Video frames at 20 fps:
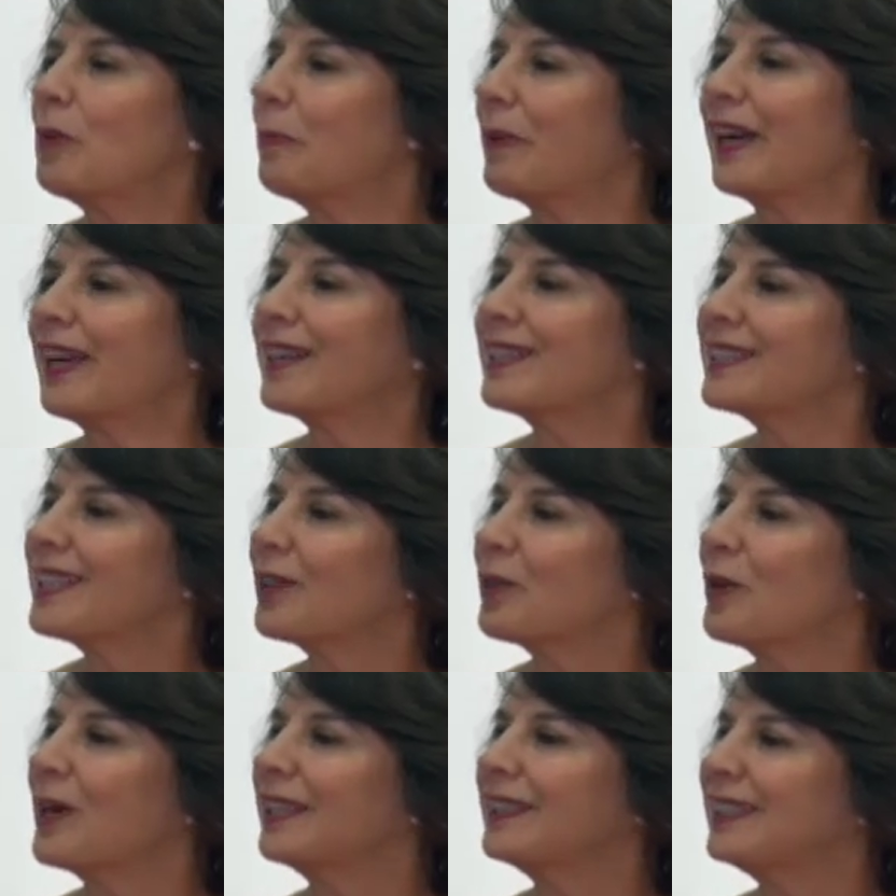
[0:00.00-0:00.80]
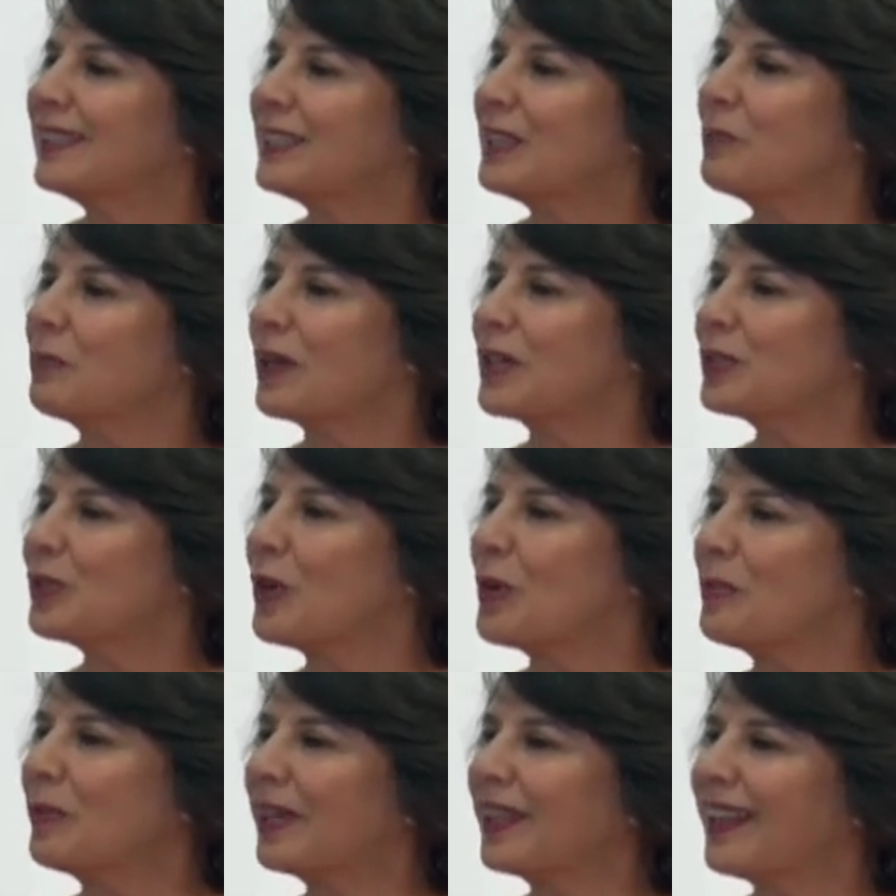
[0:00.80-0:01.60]
prepararse con
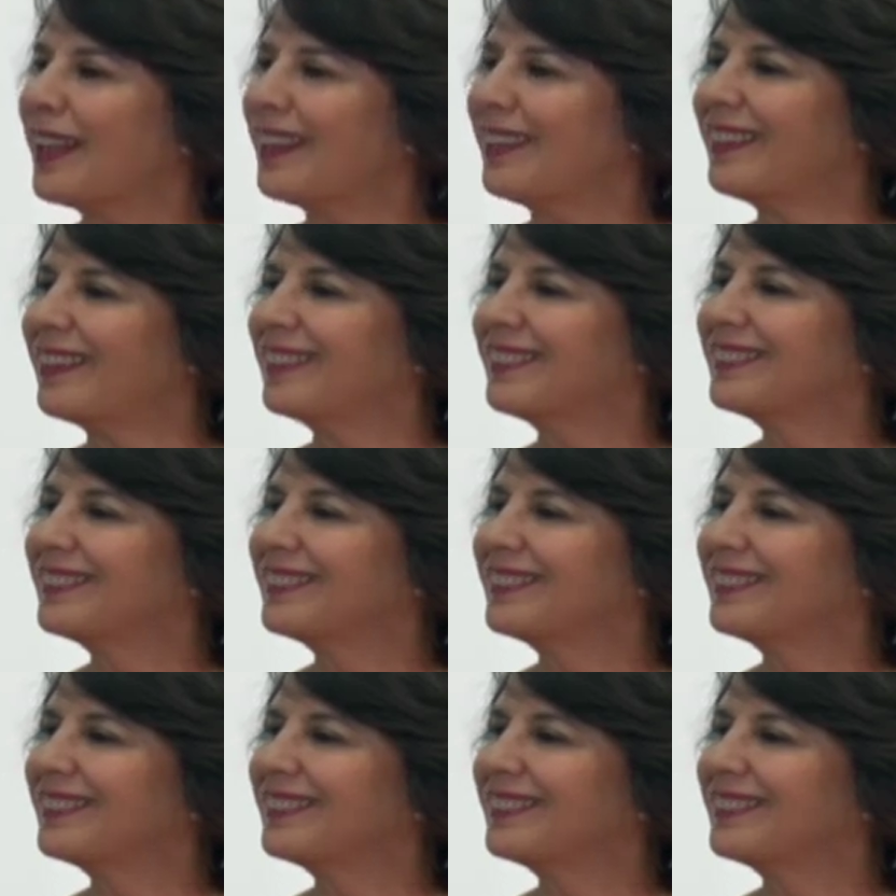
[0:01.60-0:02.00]
anticipación, mejor prepararse ¿verdad? a